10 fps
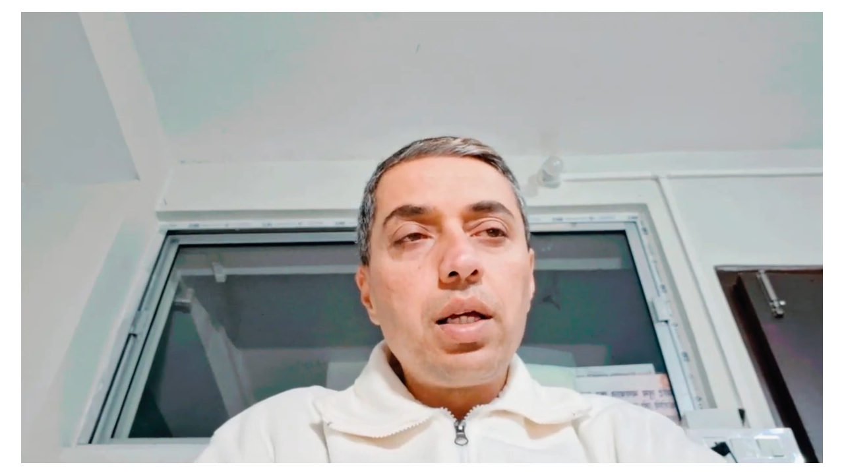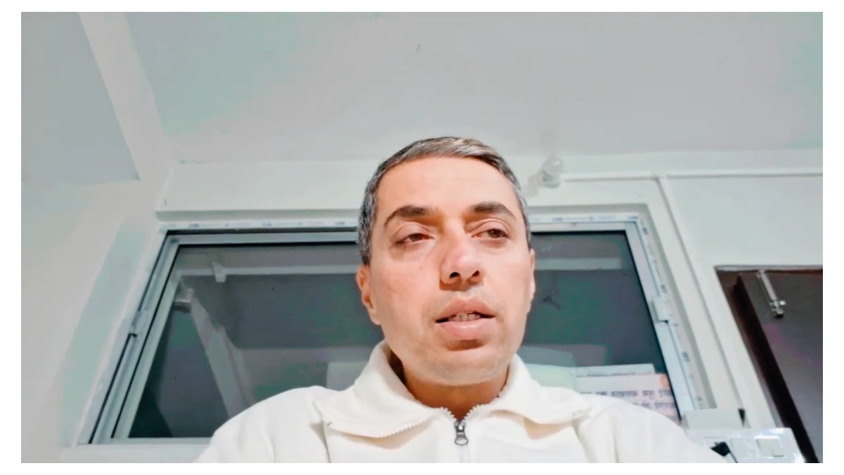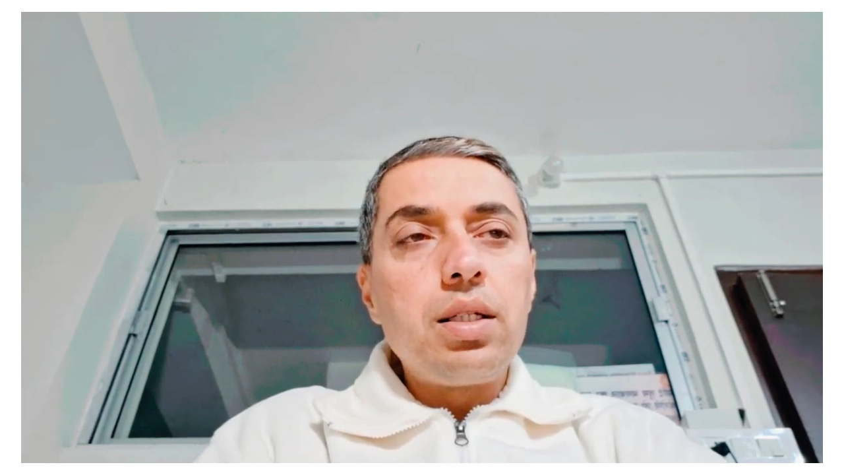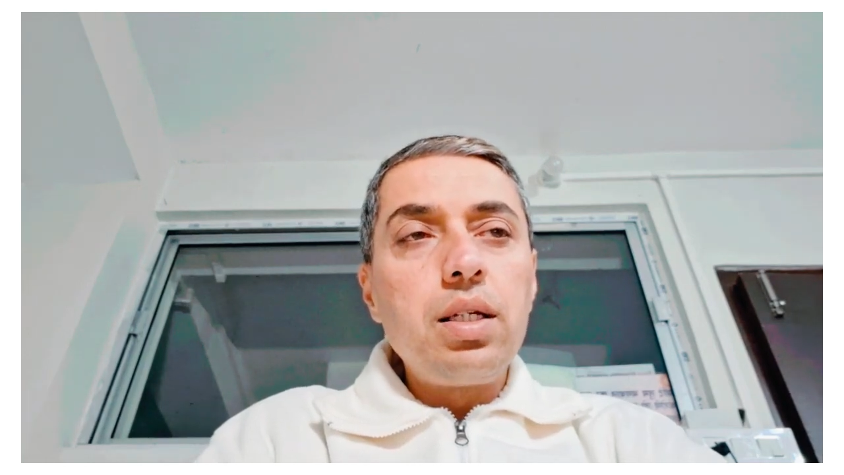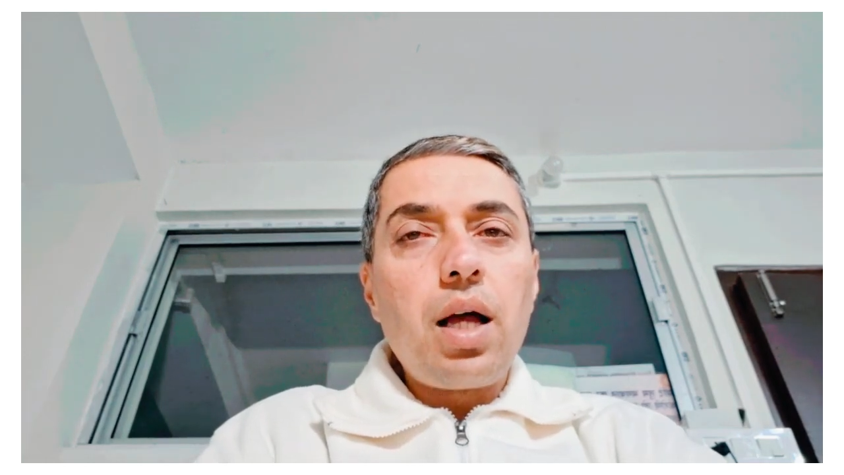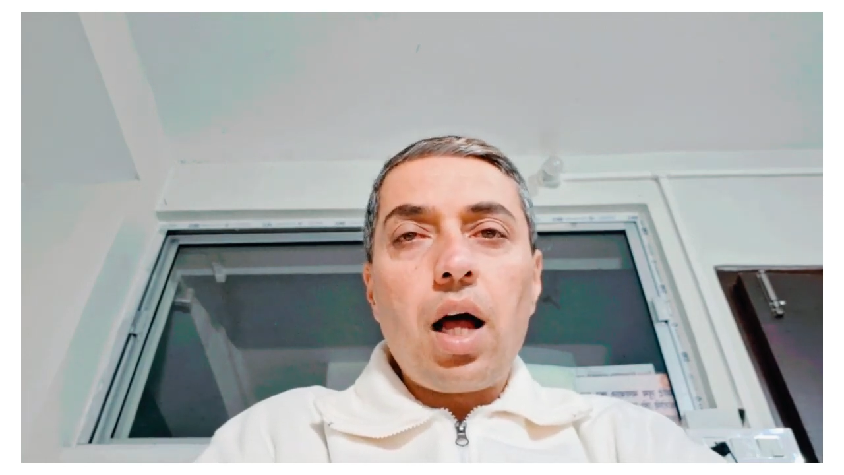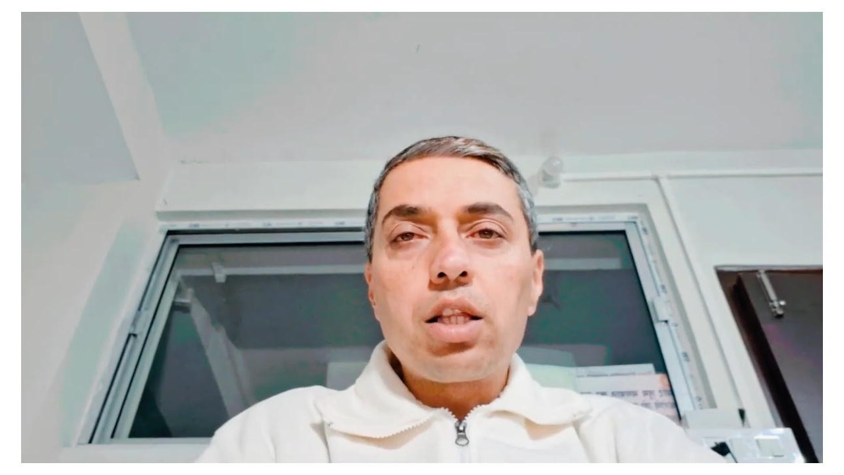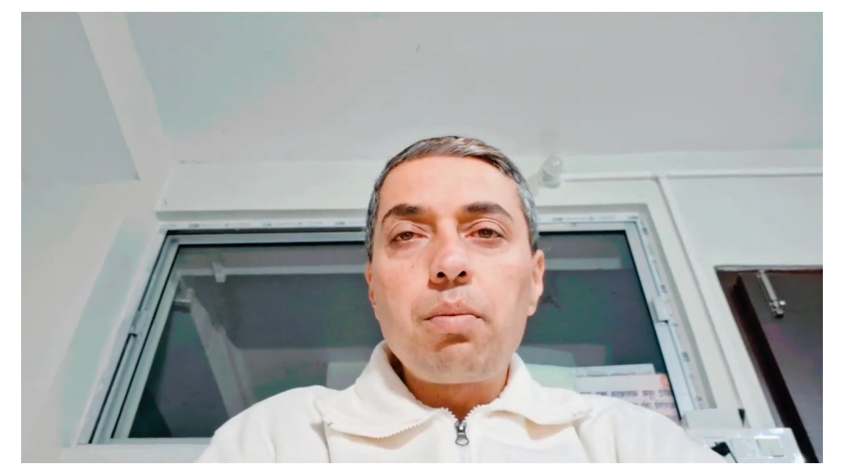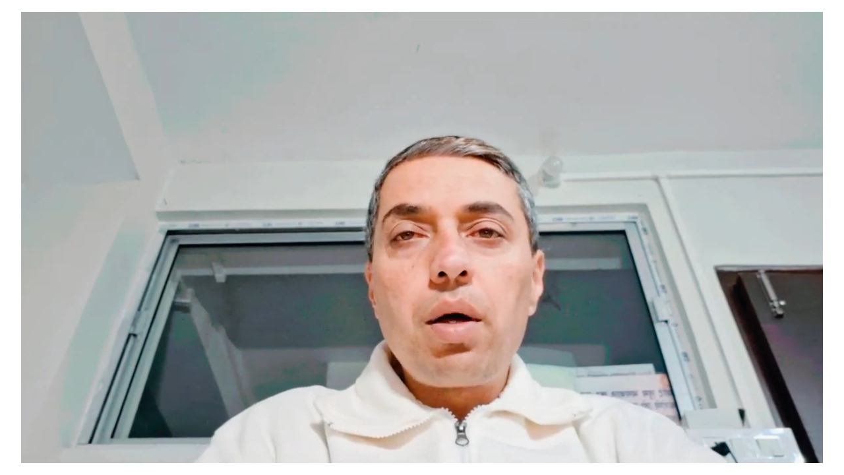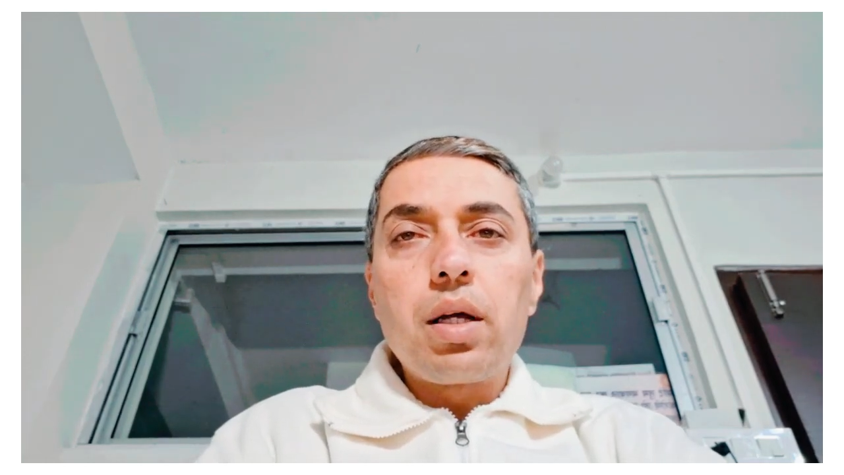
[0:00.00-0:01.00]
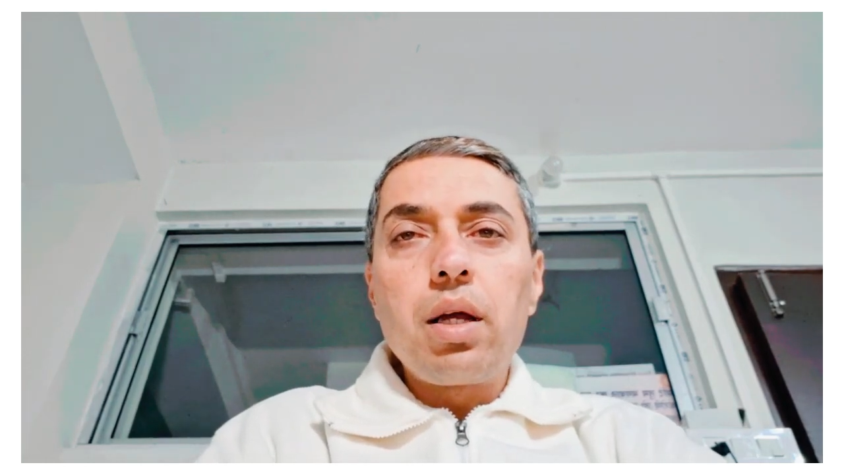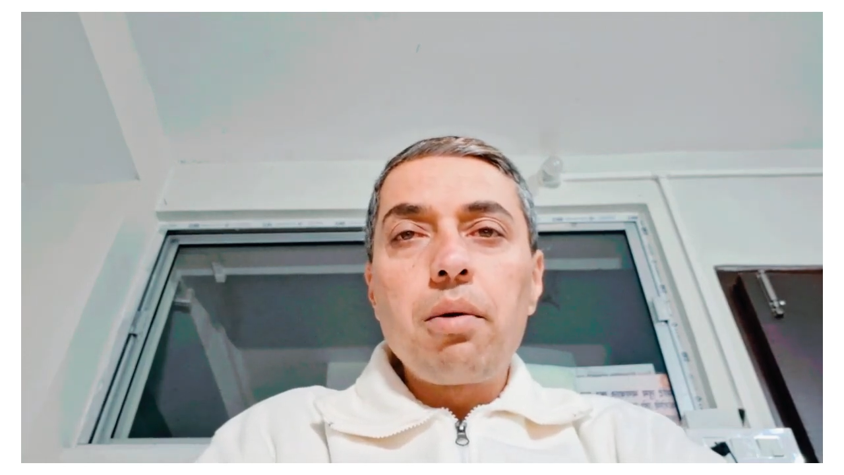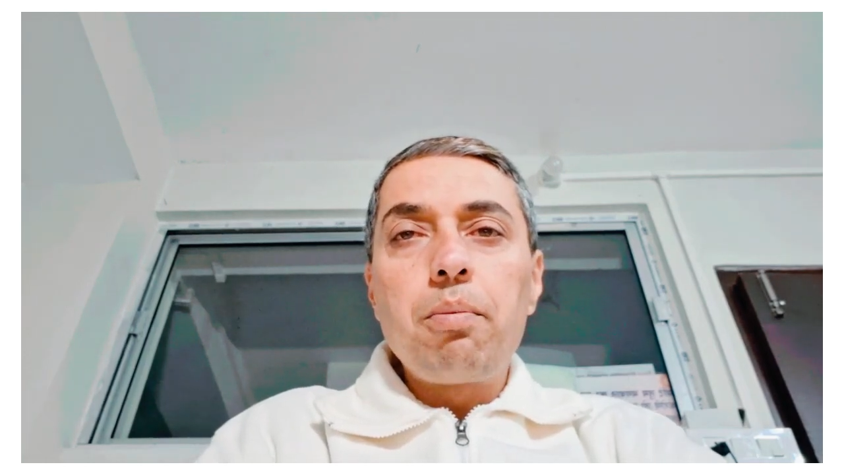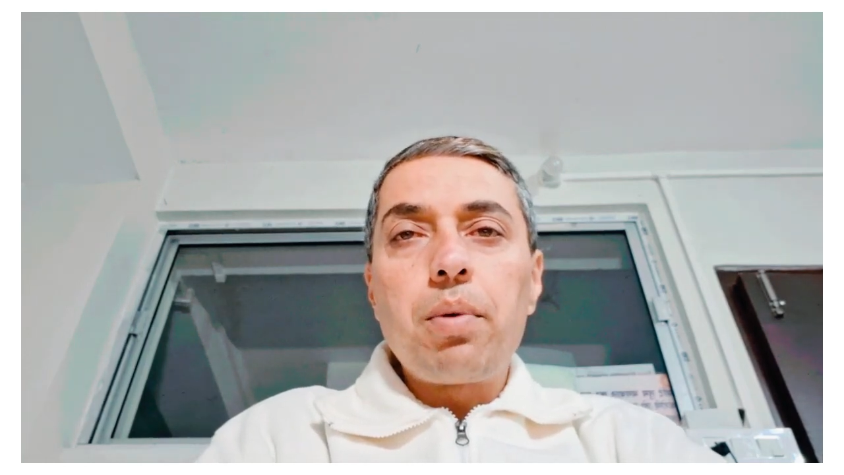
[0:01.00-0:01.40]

किसी आत्मा के